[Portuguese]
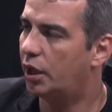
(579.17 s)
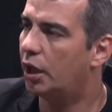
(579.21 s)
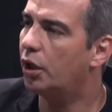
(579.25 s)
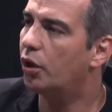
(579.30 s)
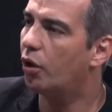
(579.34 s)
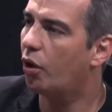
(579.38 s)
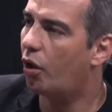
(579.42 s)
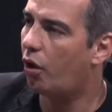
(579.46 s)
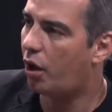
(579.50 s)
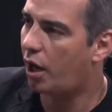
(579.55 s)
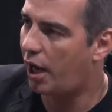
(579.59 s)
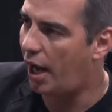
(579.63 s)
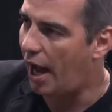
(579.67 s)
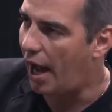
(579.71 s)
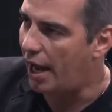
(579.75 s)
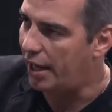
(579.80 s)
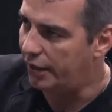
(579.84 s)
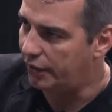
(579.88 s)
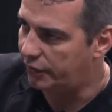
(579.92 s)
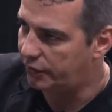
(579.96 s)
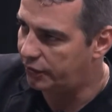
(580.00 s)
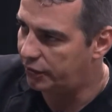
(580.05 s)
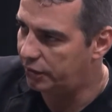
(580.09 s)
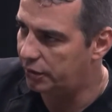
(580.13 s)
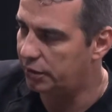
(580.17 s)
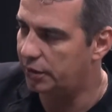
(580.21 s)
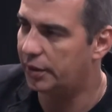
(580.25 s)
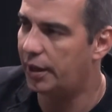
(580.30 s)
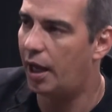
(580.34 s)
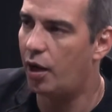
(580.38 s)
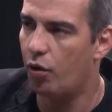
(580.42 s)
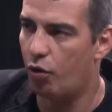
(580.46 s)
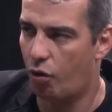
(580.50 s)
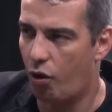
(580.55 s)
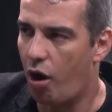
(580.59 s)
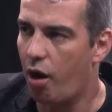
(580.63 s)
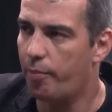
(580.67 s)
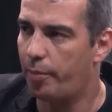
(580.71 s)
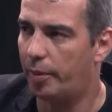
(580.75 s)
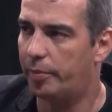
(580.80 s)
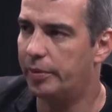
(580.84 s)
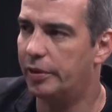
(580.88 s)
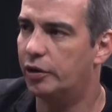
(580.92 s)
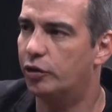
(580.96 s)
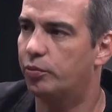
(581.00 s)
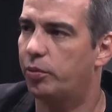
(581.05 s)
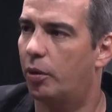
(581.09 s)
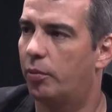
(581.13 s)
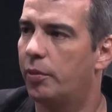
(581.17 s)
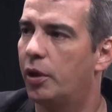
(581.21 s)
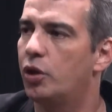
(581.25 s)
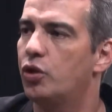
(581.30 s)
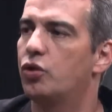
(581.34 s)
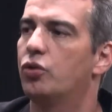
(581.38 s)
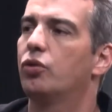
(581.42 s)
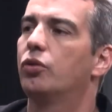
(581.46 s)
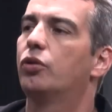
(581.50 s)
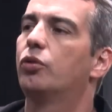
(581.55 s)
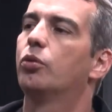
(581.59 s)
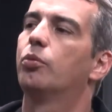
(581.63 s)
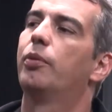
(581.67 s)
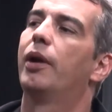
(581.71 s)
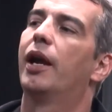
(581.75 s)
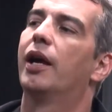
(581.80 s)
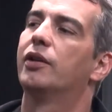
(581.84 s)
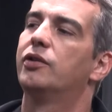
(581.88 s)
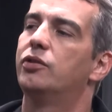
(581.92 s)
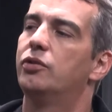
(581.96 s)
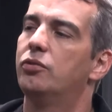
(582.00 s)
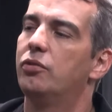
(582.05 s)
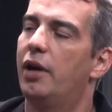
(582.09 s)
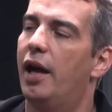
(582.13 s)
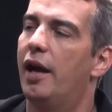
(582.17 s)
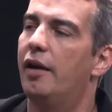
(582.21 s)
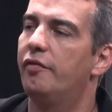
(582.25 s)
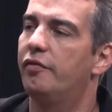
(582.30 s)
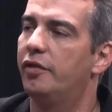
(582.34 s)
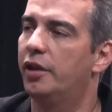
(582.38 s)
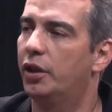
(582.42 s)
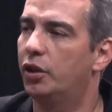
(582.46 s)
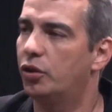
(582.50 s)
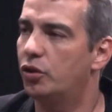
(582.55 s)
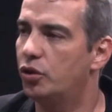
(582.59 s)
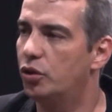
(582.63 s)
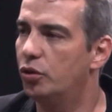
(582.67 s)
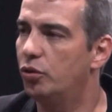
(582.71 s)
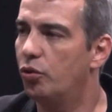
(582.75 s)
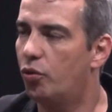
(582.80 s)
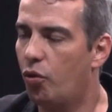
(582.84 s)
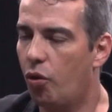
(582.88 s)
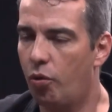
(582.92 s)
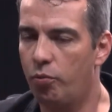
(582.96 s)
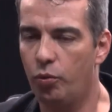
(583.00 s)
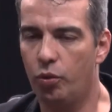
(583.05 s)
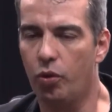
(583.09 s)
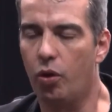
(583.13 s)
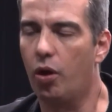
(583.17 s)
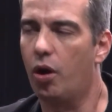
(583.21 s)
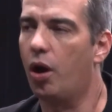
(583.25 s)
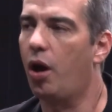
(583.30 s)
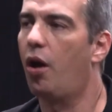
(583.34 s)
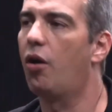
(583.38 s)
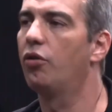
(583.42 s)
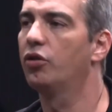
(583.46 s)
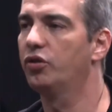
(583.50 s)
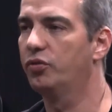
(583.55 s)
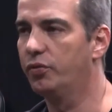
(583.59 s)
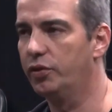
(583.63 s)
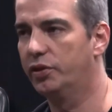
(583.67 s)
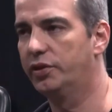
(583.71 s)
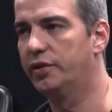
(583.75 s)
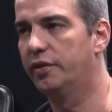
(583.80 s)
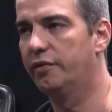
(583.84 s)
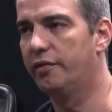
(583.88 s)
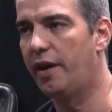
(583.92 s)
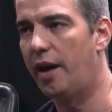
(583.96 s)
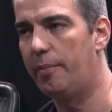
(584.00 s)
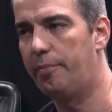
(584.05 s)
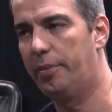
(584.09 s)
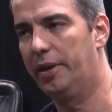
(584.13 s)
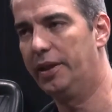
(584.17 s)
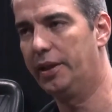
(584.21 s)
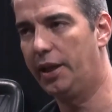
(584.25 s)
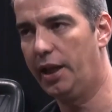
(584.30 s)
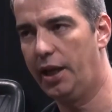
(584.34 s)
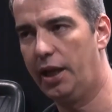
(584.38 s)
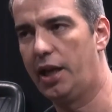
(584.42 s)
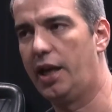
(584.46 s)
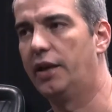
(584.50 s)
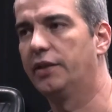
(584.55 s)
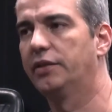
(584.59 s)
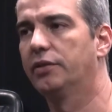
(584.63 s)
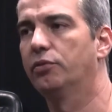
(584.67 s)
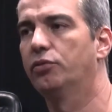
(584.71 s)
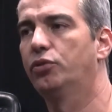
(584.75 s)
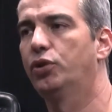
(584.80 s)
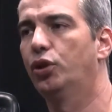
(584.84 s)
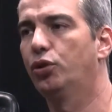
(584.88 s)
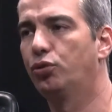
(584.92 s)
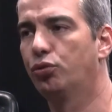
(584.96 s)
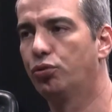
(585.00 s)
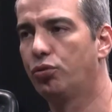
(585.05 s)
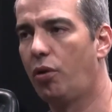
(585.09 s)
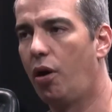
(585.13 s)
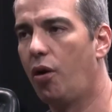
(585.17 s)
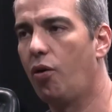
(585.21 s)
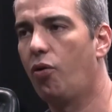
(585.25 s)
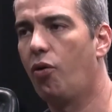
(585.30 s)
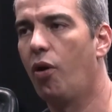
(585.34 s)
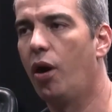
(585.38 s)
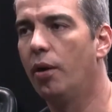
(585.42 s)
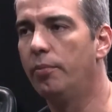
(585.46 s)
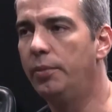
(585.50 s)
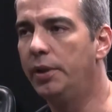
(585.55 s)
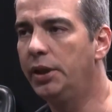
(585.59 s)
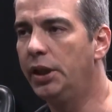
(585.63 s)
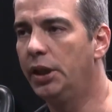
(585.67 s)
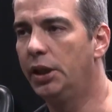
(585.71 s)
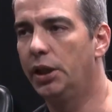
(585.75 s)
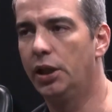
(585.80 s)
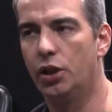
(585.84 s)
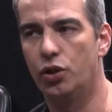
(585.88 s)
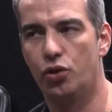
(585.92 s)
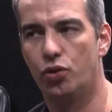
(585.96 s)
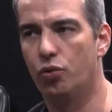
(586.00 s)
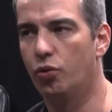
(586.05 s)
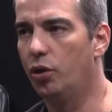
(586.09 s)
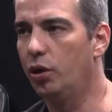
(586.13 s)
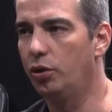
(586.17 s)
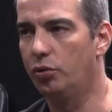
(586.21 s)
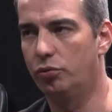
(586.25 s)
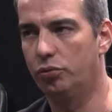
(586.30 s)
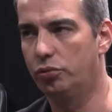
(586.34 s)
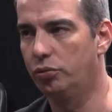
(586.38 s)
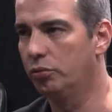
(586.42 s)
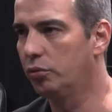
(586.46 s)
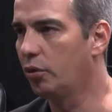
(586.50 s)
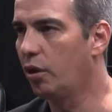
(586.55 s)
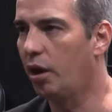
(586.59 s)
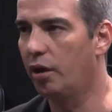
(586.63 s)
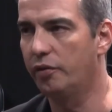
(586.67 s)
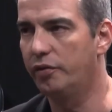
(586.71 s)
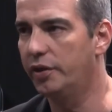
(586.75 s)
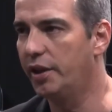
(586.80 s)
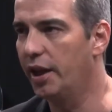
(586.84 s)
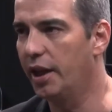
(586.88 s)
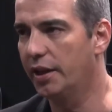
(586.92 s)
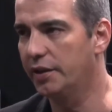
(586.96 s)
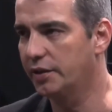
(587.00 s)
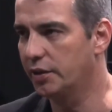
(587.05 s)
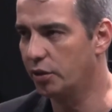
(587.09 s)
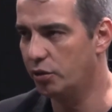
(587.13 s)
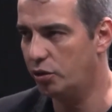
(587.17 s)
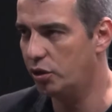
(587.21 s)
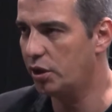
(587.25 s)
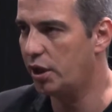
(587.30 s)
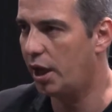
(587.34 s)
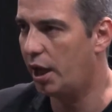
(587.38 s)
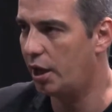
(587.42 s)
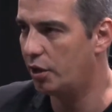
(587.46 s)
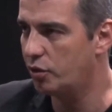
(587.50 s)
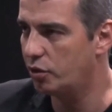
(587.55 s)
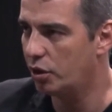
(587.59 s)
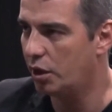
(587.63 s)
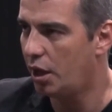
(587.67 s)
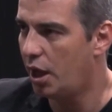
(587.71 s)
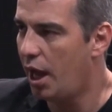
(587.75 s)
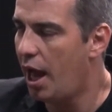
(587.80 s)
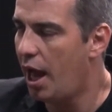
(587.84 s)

Tem locais, na Europa principalmente, em que o Brasil é vendido como local onde você vai para ter relação sexual com a menininha de 8, 9, 10 anos de idade.